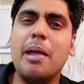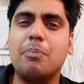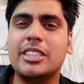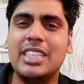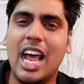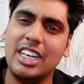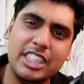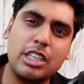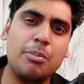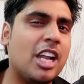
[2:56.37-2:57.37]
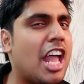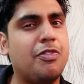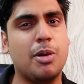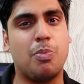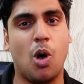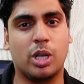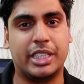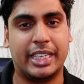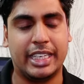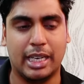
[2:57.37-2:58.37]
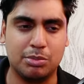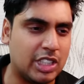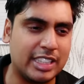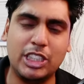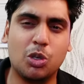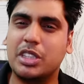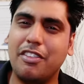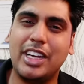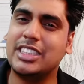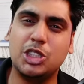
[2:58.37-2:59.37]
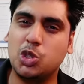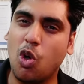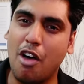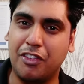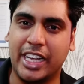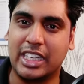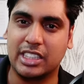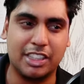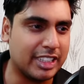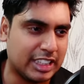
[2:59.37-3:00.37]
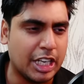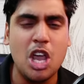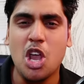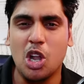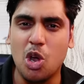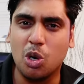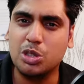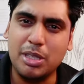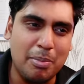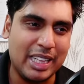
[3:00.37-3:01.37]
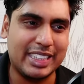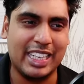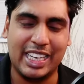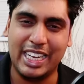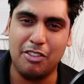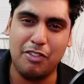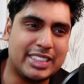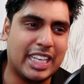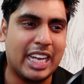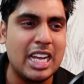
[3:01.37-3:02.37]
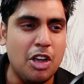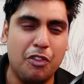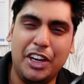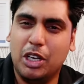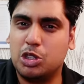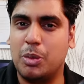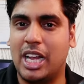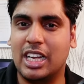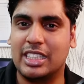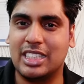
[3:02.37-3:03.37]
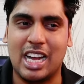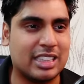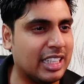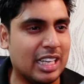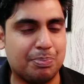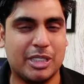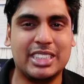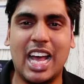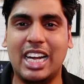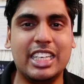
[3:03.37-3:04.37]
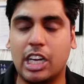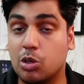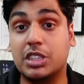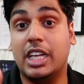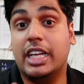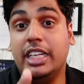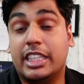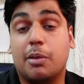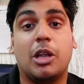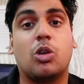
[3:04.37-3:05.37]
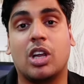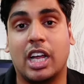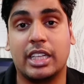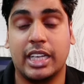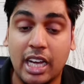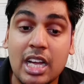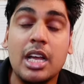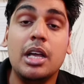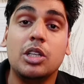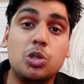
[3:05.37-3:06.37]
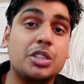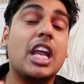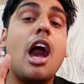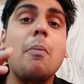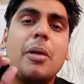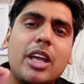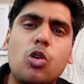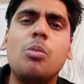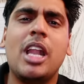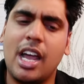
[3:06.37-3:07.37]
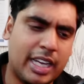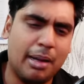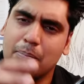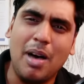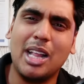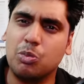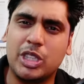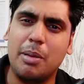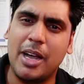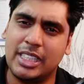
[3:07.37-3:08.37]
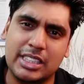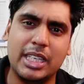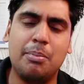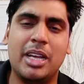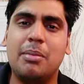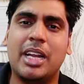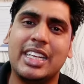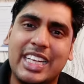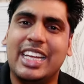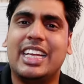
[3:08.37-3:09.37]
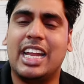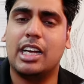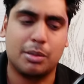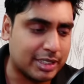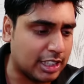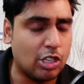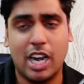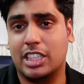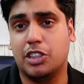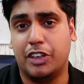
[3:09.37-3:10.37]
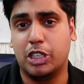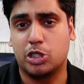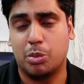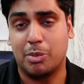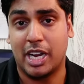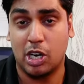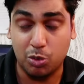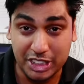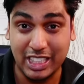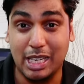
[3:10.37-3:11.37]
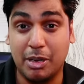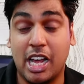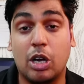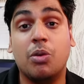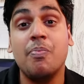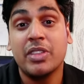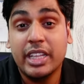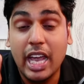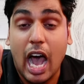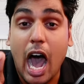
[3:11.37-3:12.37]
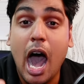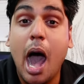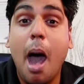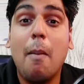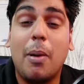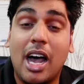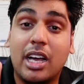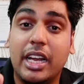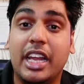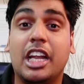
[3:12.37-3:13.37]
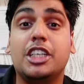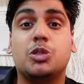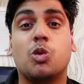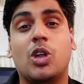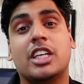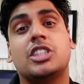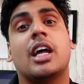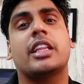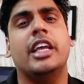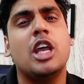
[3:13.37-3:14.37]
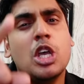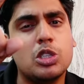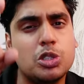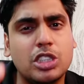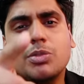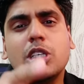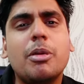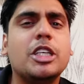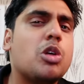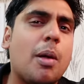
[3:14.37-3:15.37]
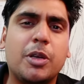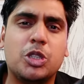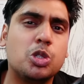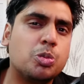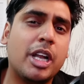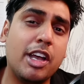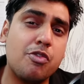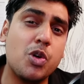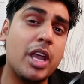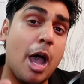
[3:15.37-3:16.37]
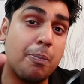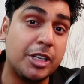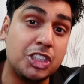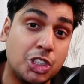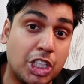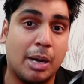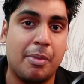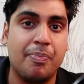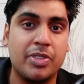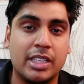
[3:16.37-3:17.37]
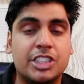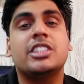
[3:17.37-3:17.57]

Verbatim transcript: फेक पर्सनैलिटीज़ हमने लाइफ में बहुत देखी है हम जैसे होते हैं वैसे शो ऑफ नहीं करते वैसे लोगों से मिलते है वैसे वीडियोस में अलग नज़र आते हैं पर्सनैलिटी अलग होती है लेकिन ये बिल्कुल गलत है तो यहाँ पे कुल मिला के बात मुद्दे पे आ जाते हैं मेन मेरा यही कहने का मकसद और आज ये वीडियो जो मैं बना रहा हूँ वो इसीलिए बना रहा हूँ कि आप अगर इंग्लिश बोलना चाहते हैं तो सबसे बड़ी जो आपकी दुश्मन है वो है आपकी शर्म